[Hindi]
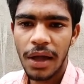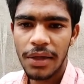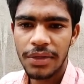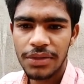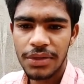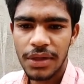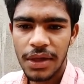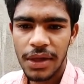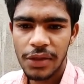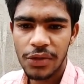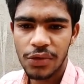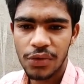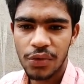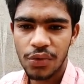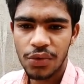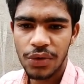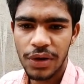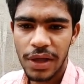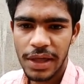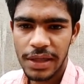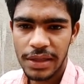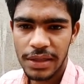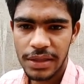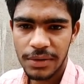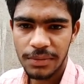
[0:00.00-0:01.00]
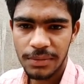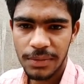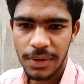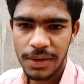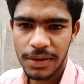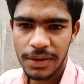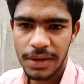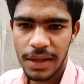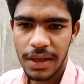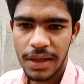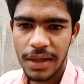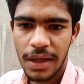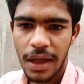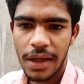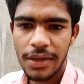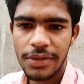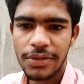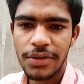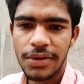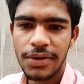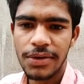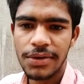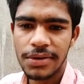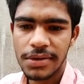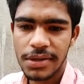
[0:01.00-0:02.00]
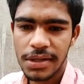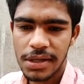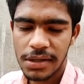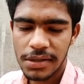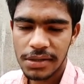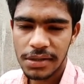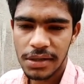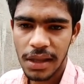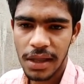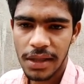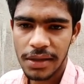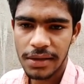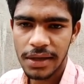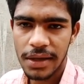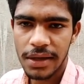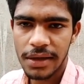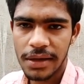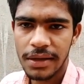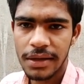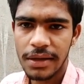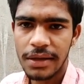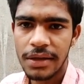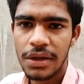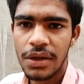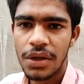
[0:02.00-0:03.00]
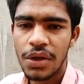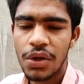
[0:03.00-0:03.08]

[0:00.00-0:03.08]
अच्छा स्कोर अचीव करना है अच्छा रिजल्ट लाना है